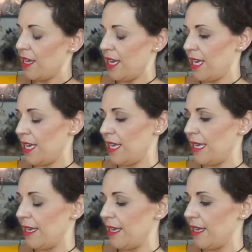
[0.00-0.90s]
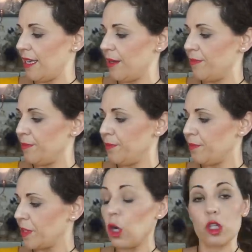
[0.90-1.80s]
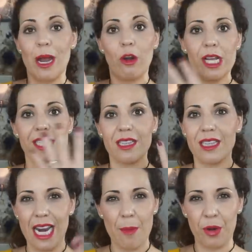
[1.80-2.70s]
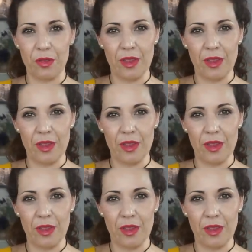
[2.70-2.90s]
Eh, los valores de, la,